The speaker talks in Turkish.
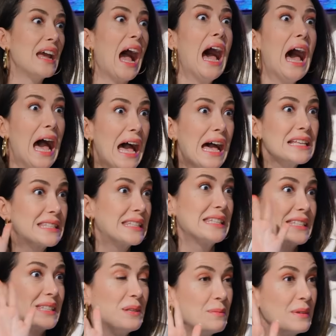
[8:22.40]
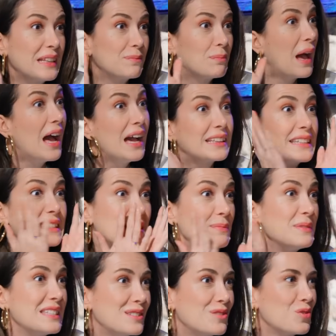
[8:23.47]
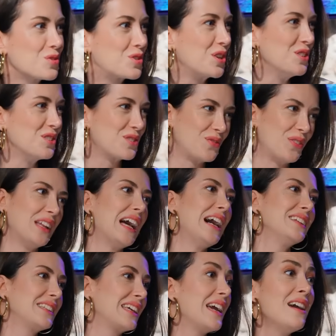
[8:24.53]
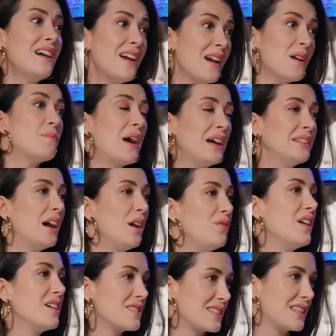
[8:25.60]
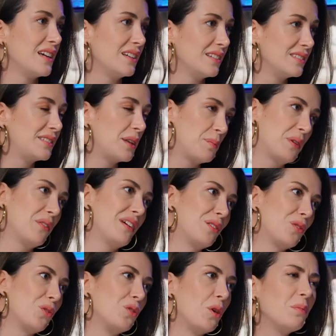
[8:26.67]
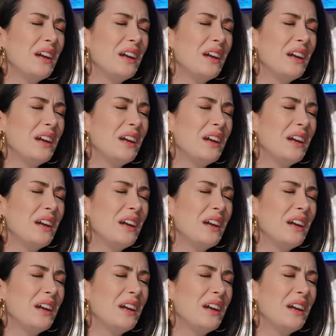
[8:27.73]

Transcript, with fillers: Aa siz de mi? Aa dizi mi izliyorsunuz falan diye. Ben daha fazla tepki Tabii. veriyor oluyorum.